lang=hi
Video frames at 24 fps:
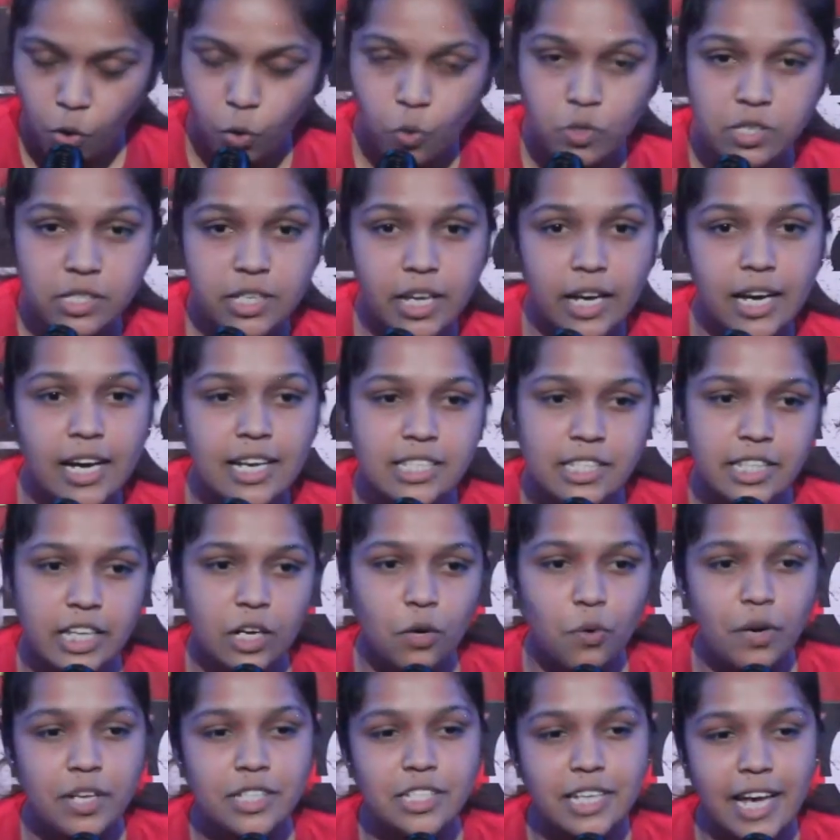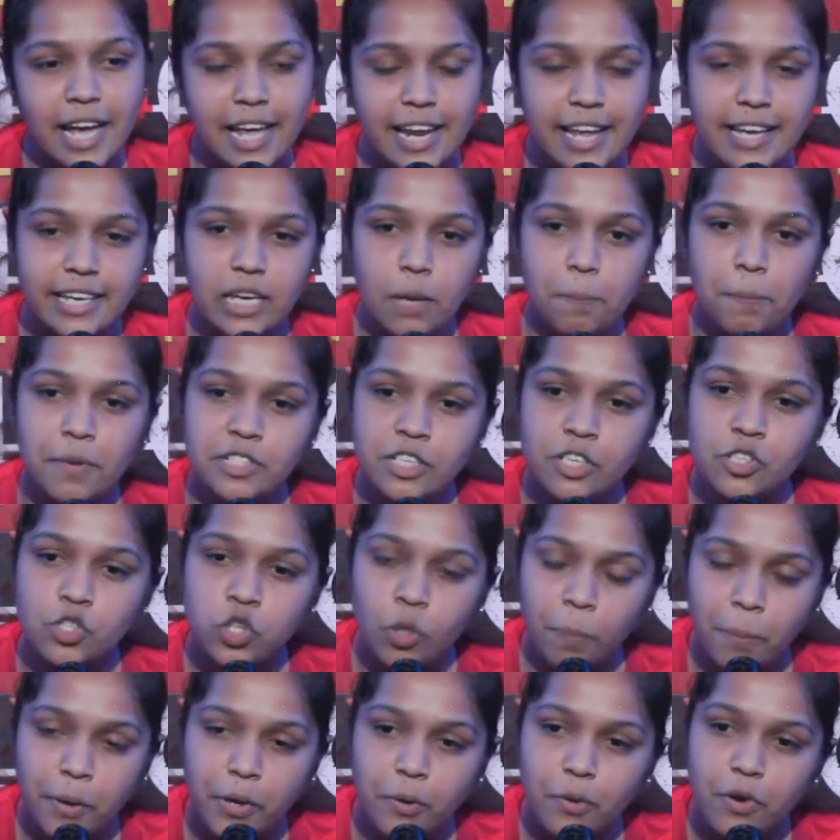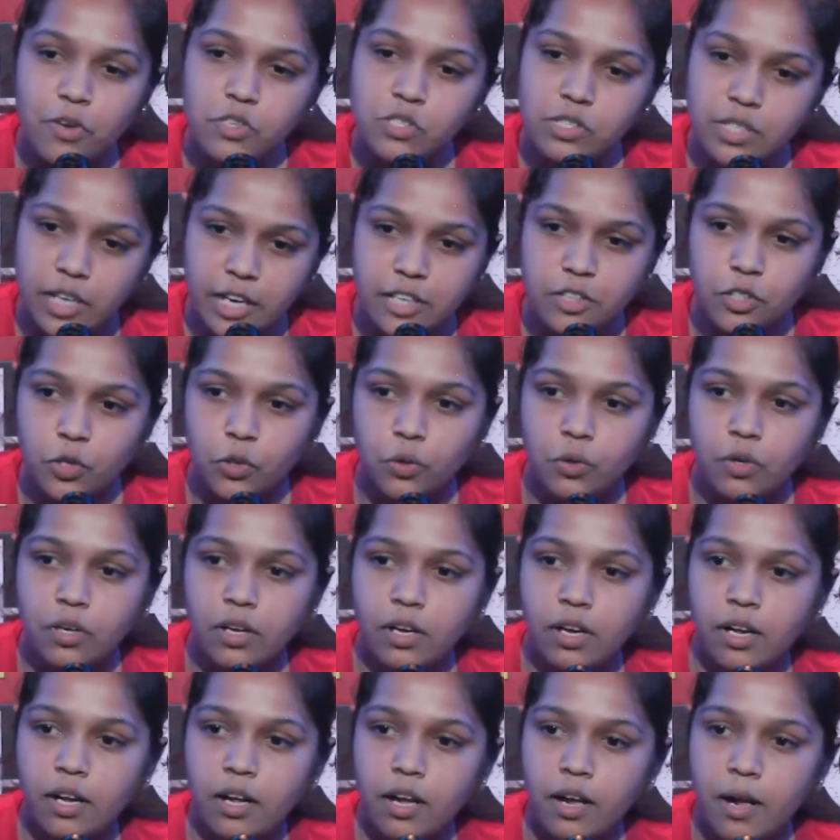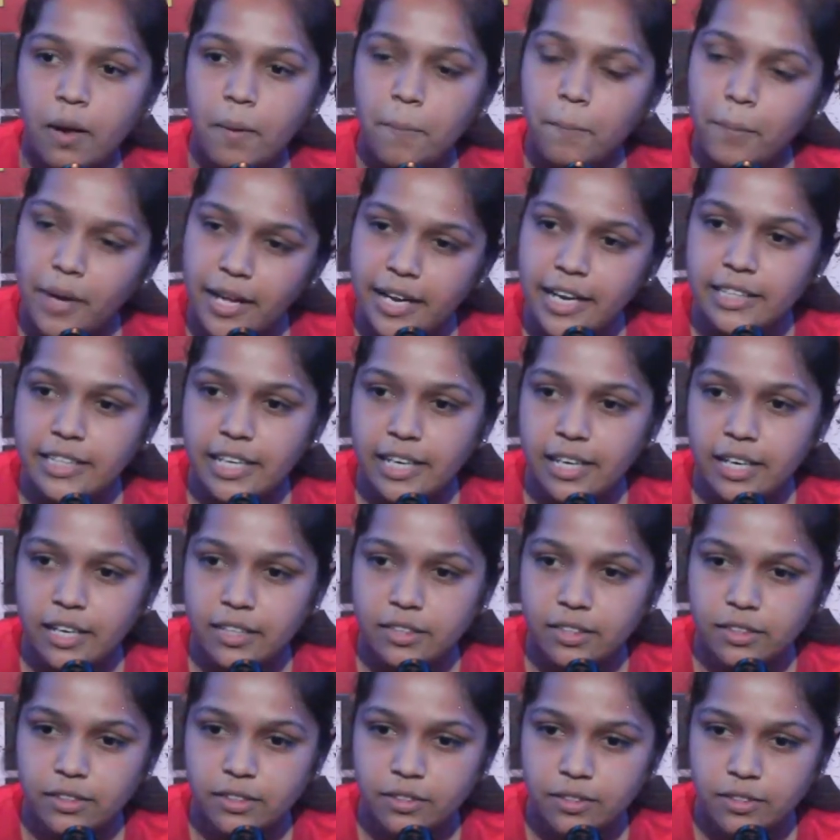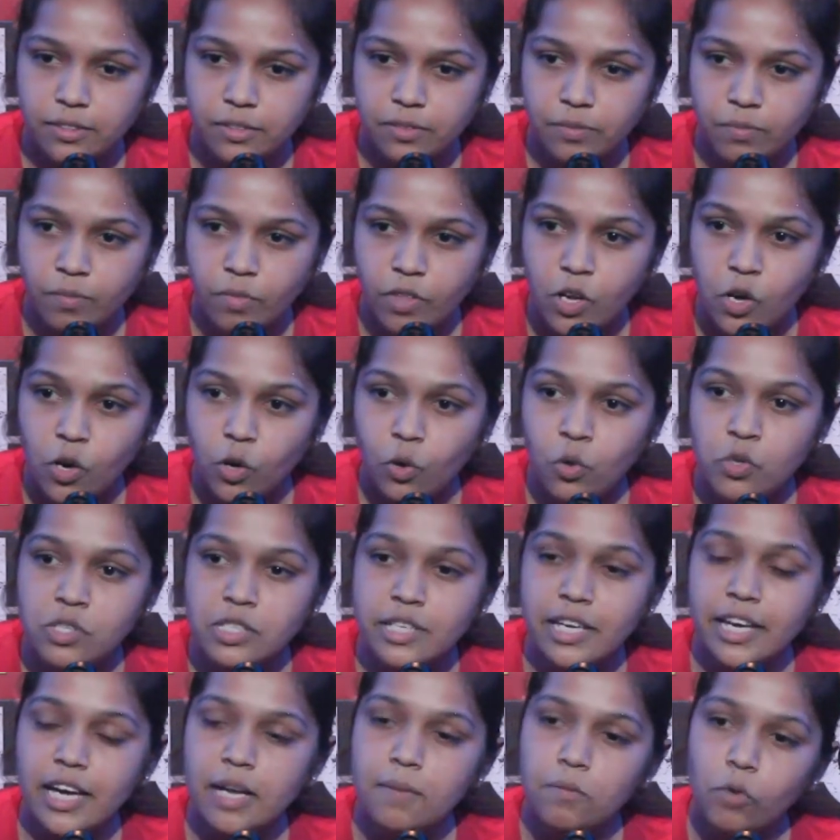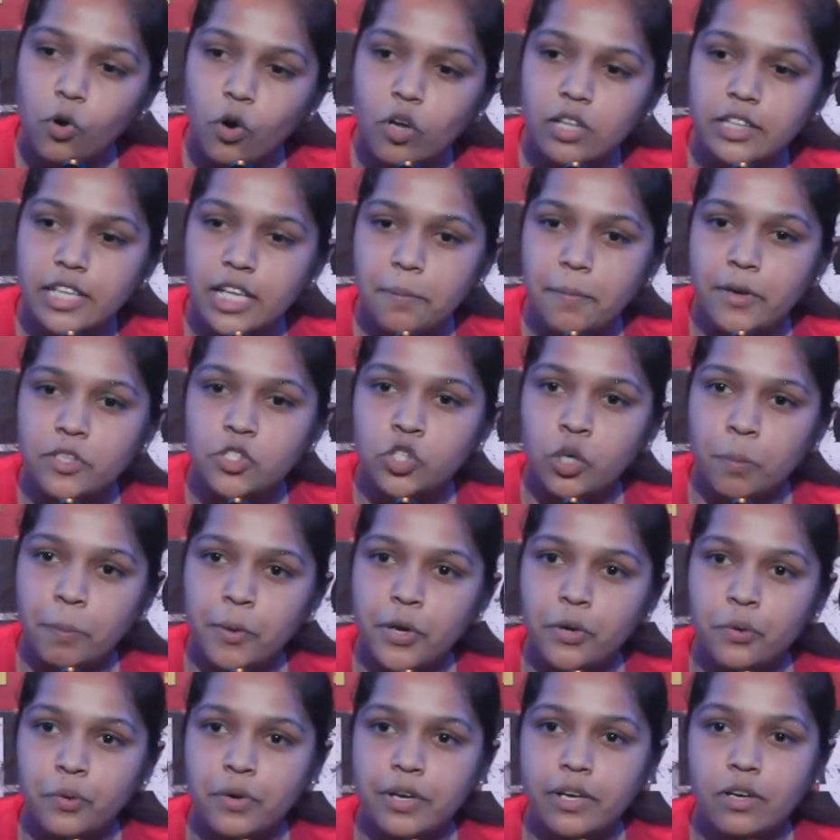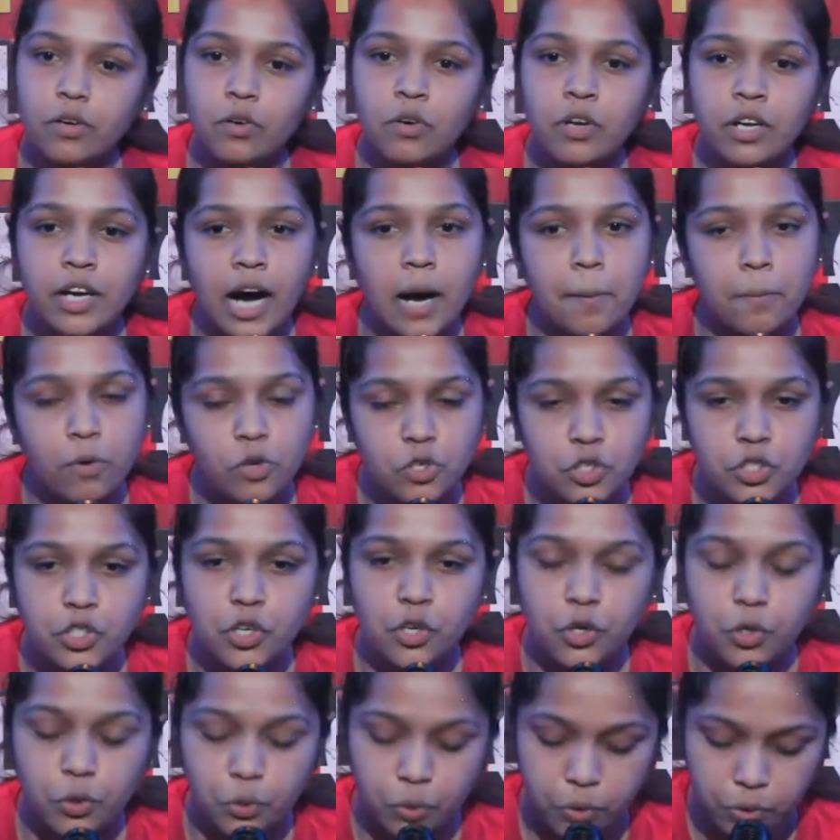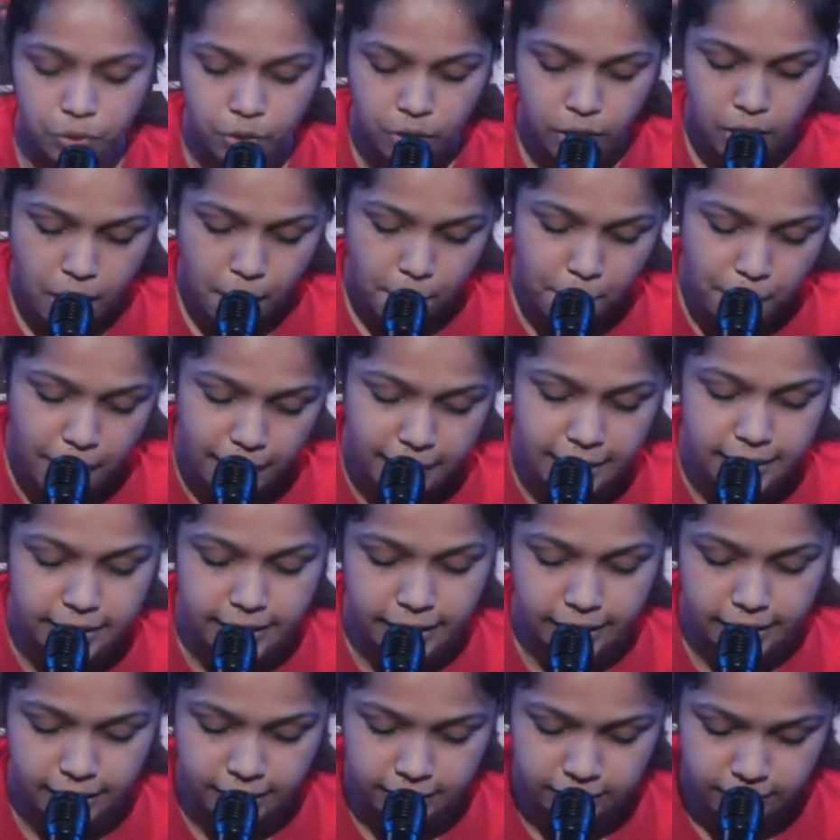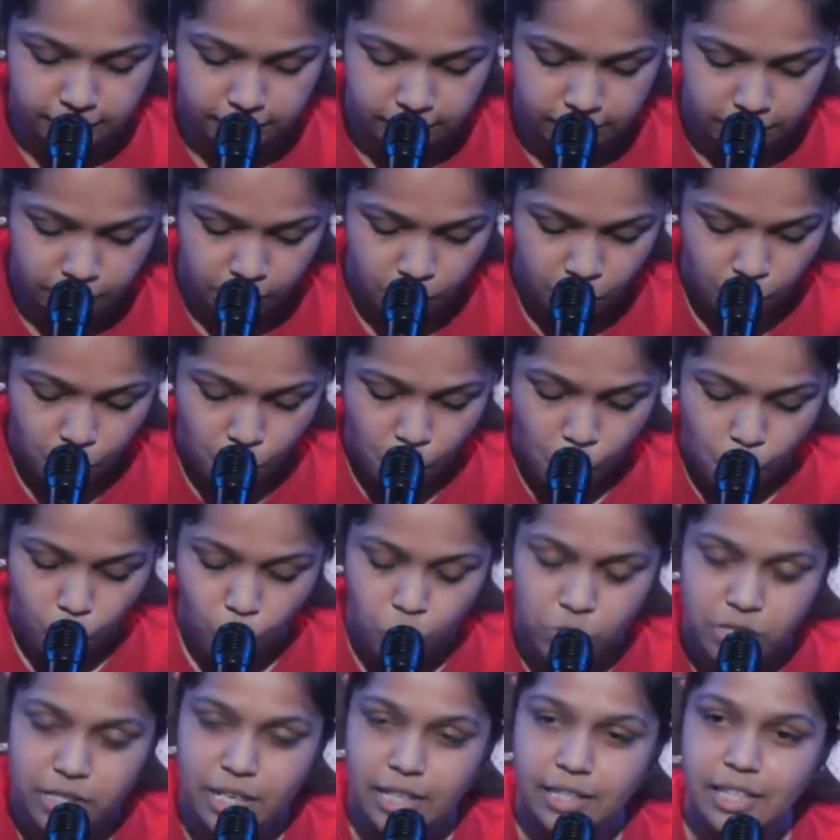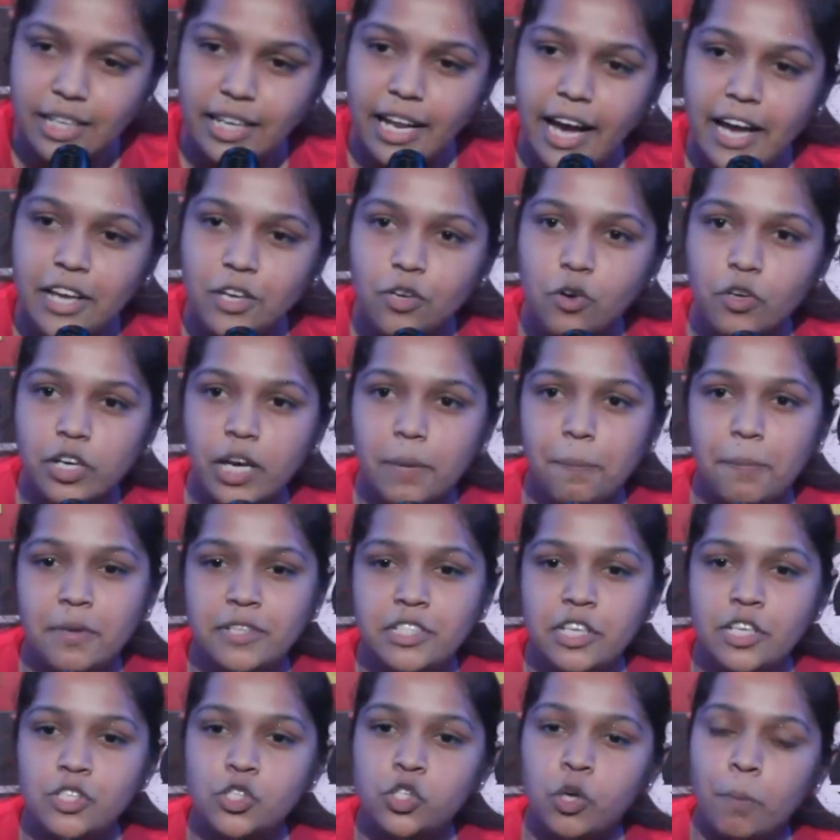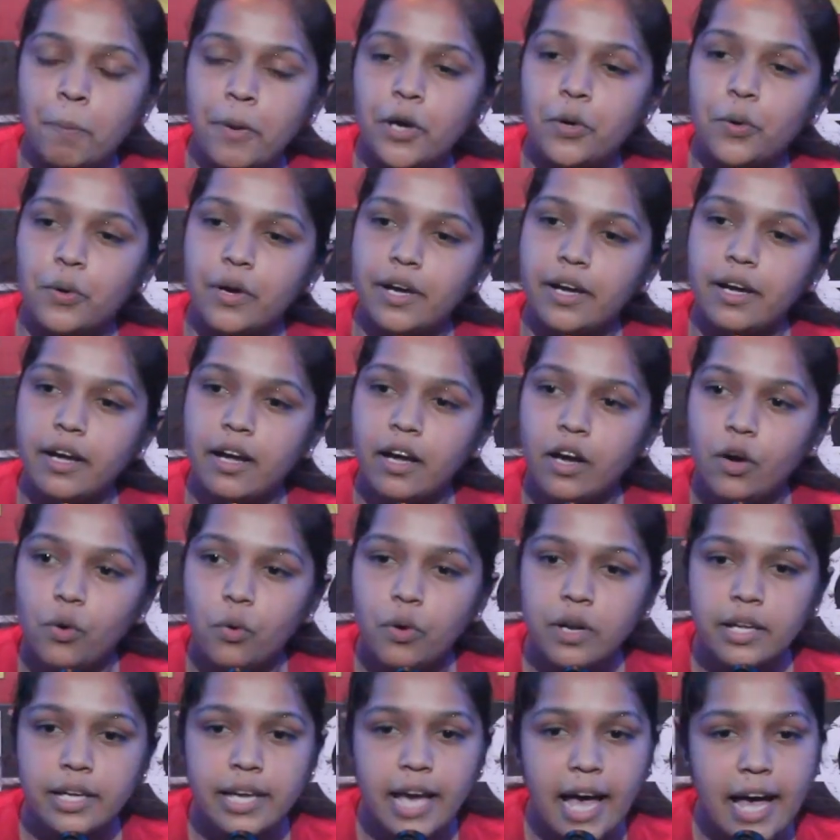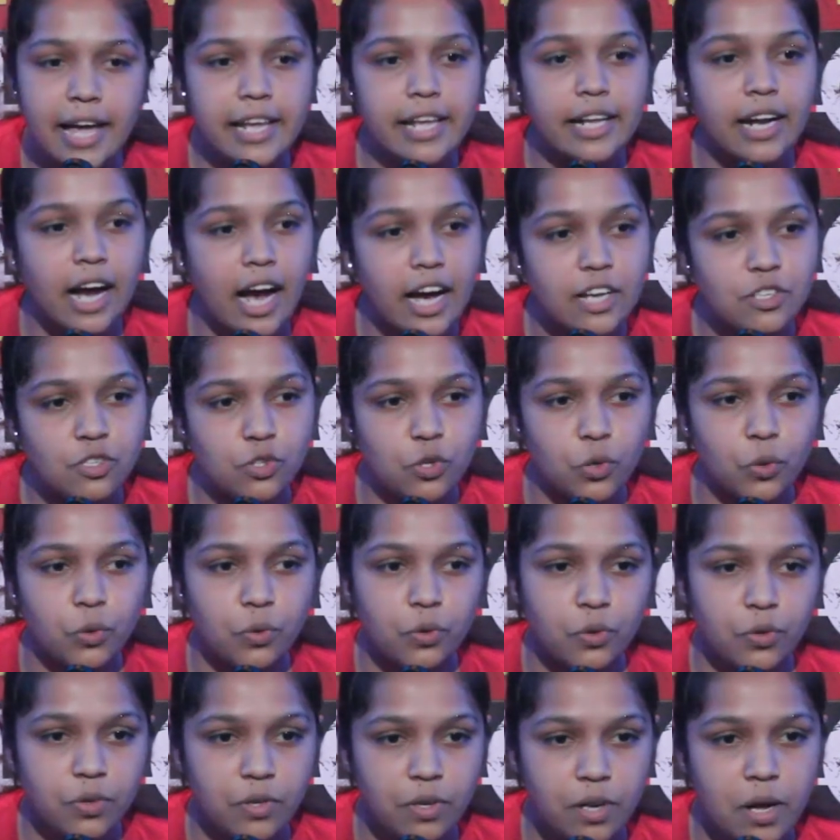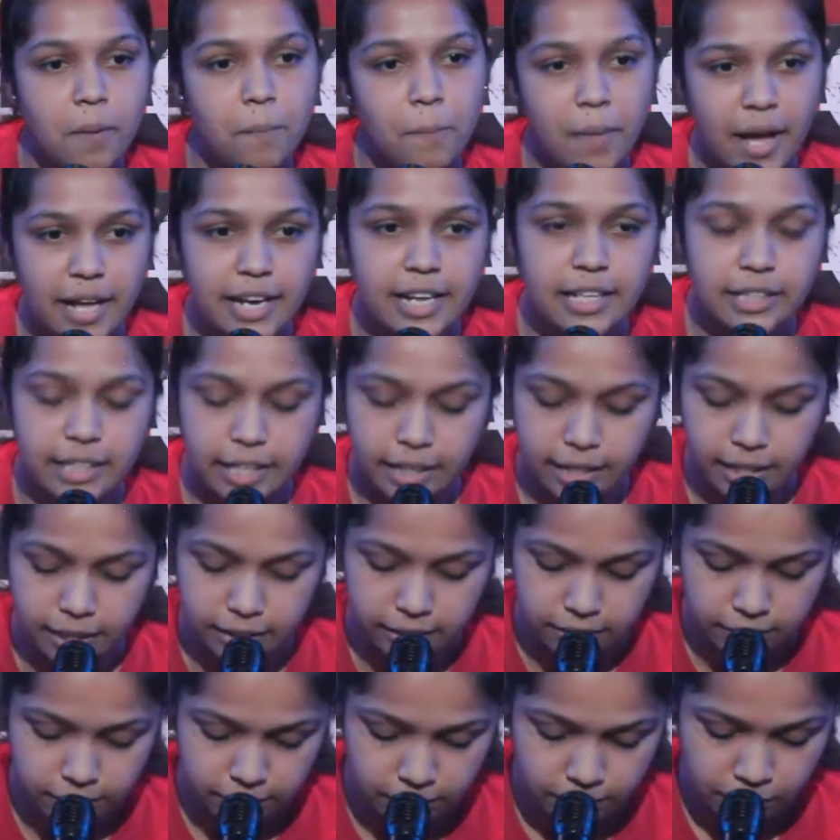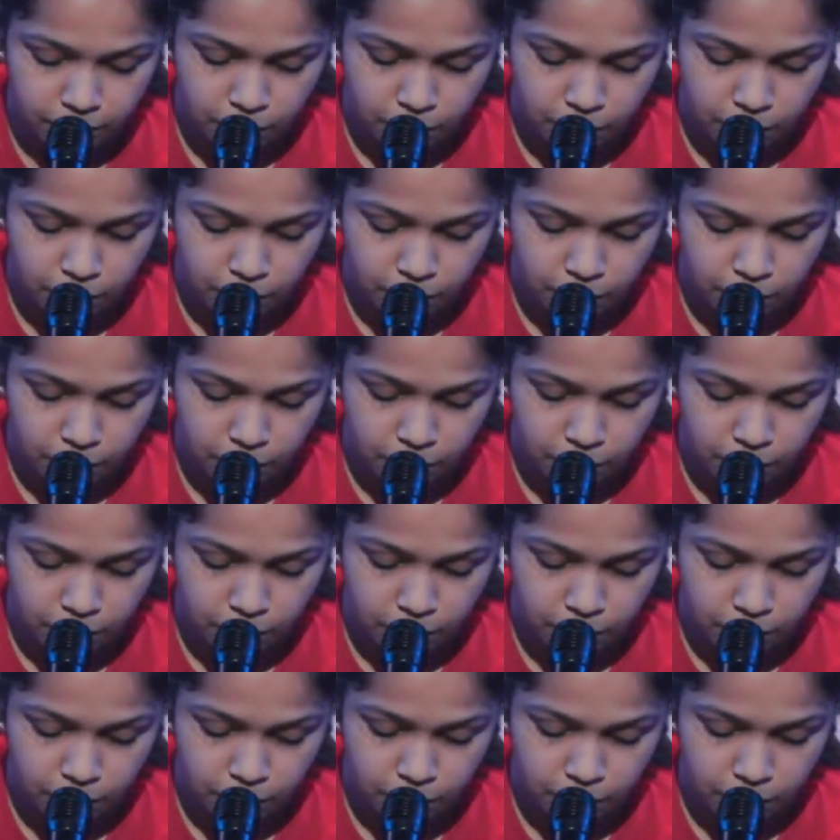उसके हंसते हुए चेहरे के पीछे छुपे हुए उस दर्द को मैंने देखा था उसके अनमोल दिल में छुपी हुई उन खामोशियों को मैंने देखा था उसकी तनाइयों के पीछे छुपे हुए उन गहरे राज को मैंने देखा था